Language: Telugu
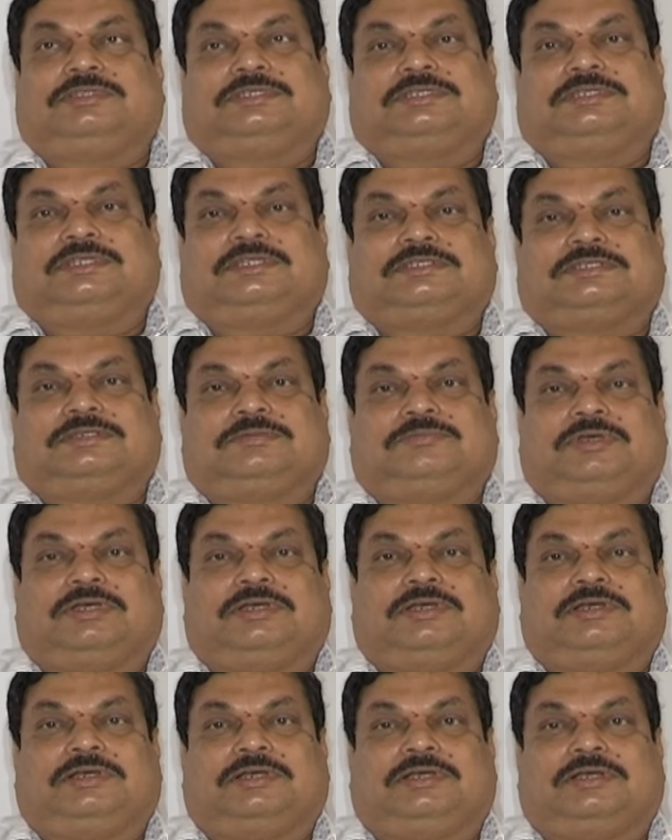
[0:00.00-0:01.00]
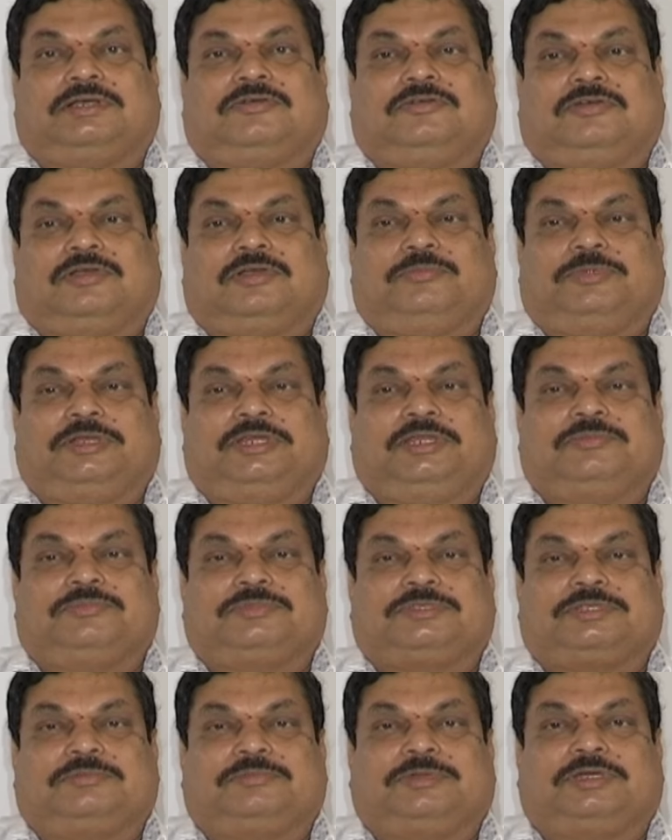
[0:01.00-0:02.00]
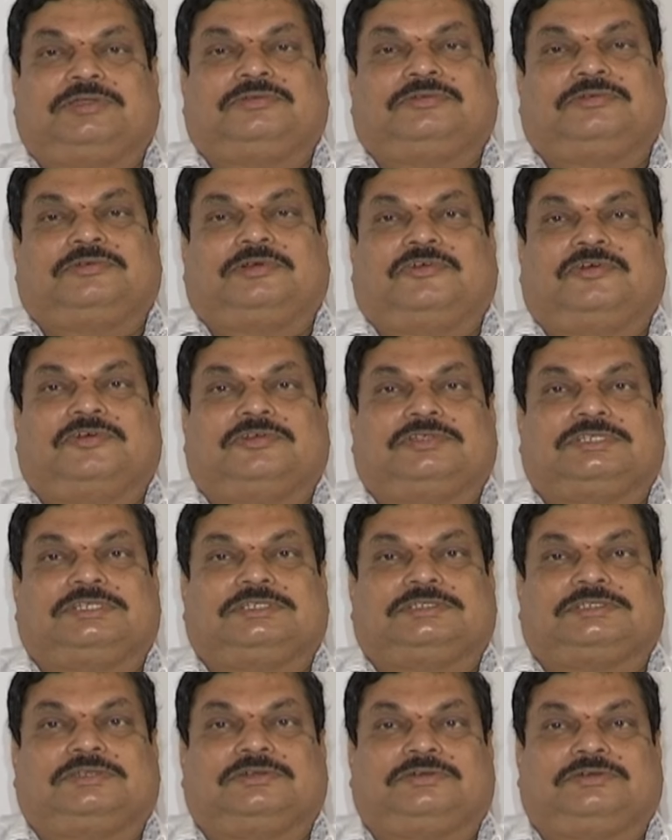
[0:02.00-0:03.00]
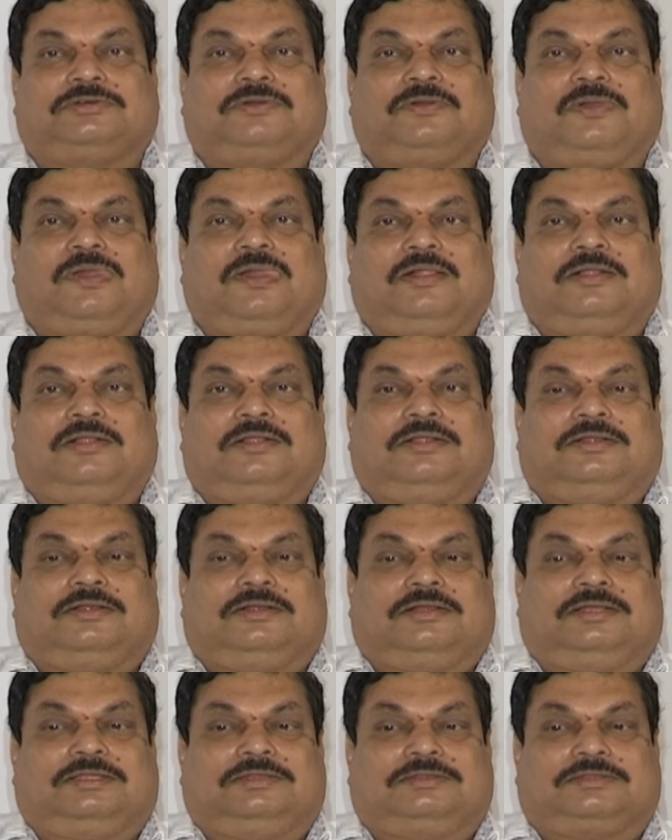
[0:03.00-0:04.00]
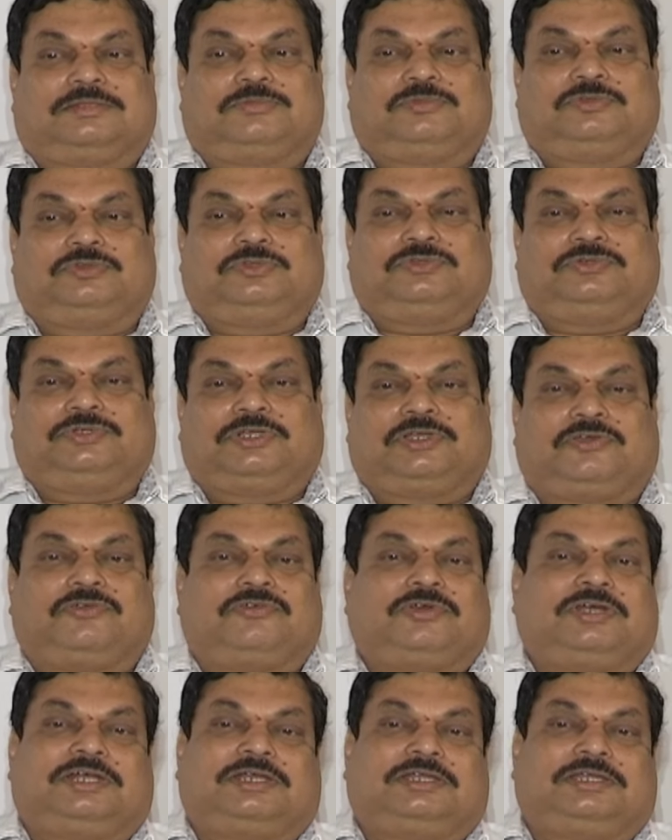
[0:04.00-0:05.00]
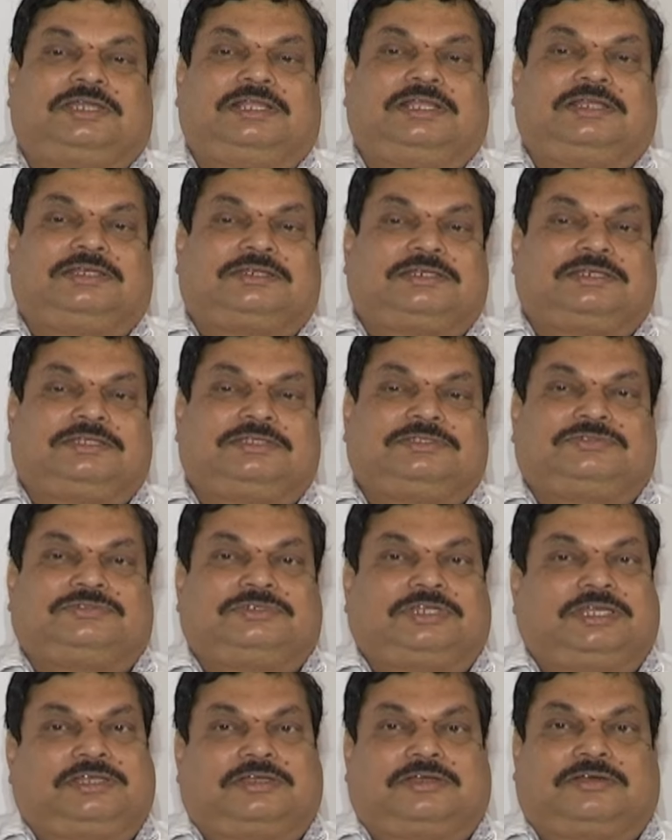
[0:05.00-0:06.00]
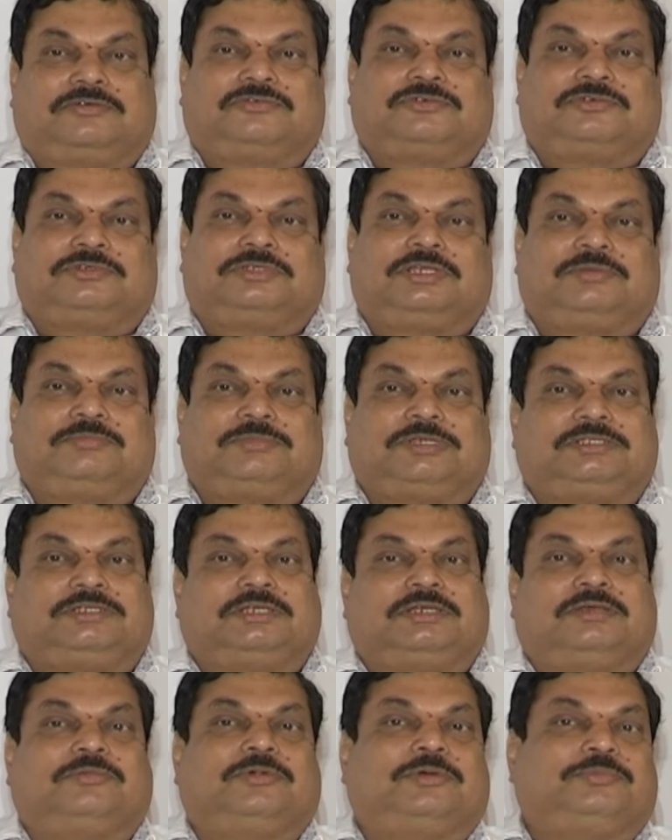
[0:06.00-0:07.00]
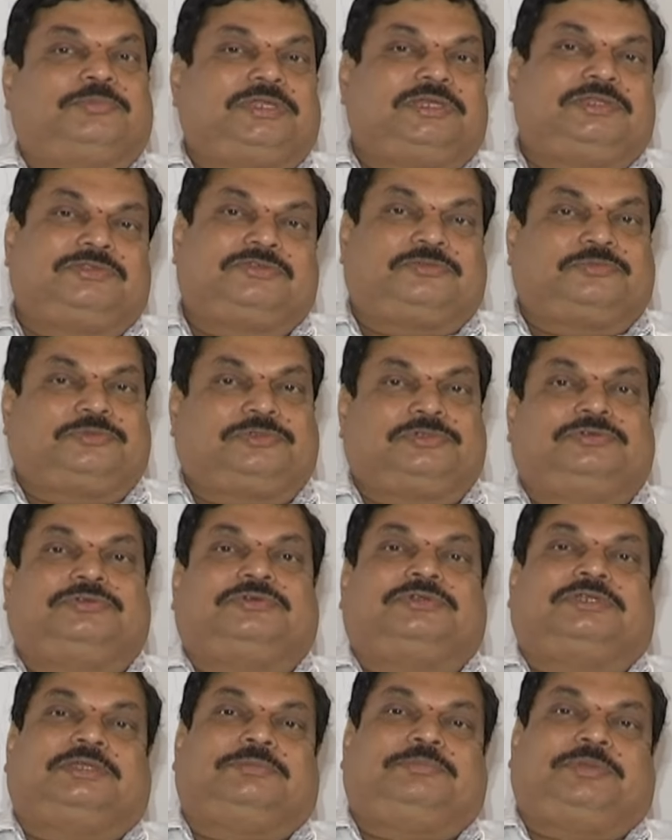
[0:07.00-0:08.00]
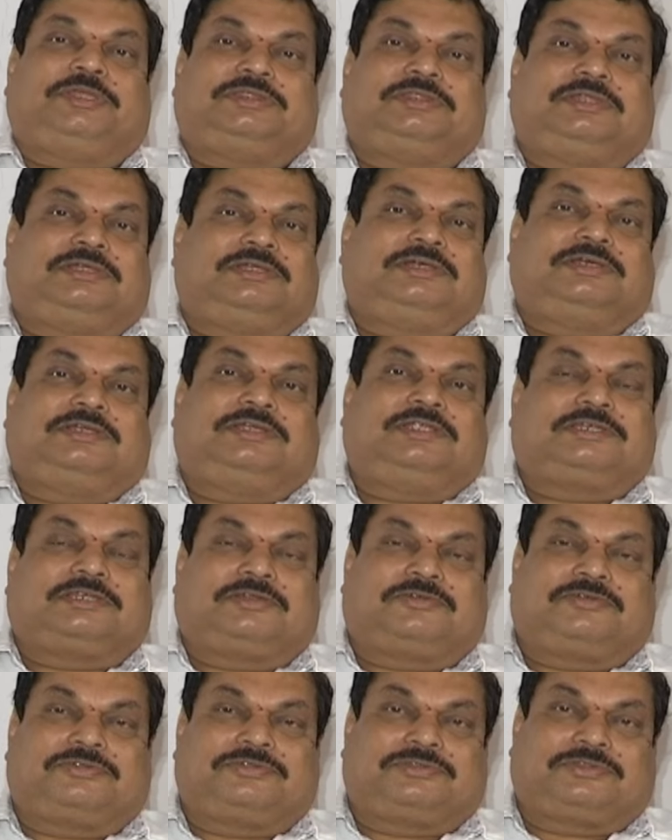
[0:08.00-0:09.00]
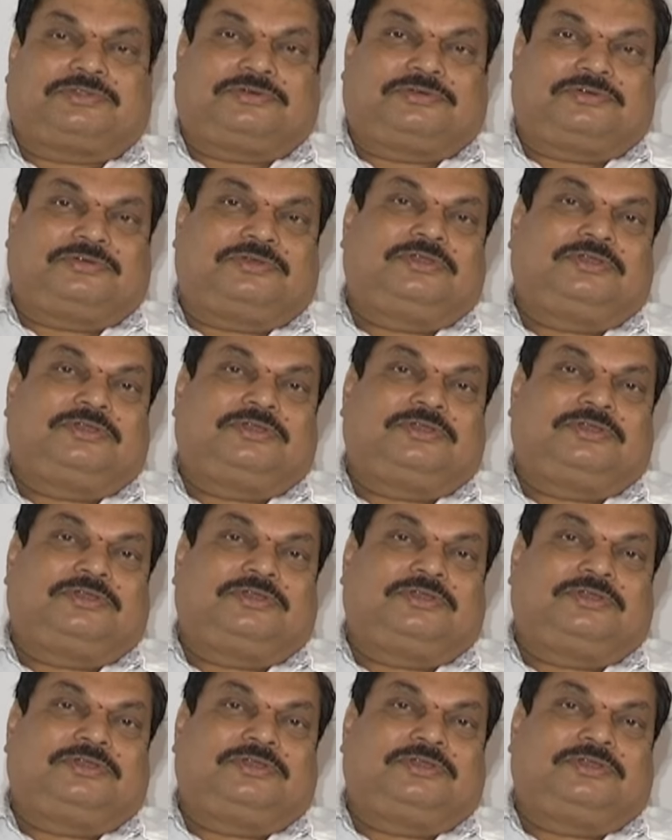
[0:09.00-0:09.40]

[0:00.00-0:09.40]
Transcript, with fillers: చిన్న సినిమా ఒక మీడియం సినిమాలు ఓవర్సీస్లో ఇంతకుముందు ఎక్కువ డైరెక్ట్ రిలీజ్ ఉండే కావు ఈ మధ్య పెళ్లి చూపులు పెద్ద హిట్ అవడంతో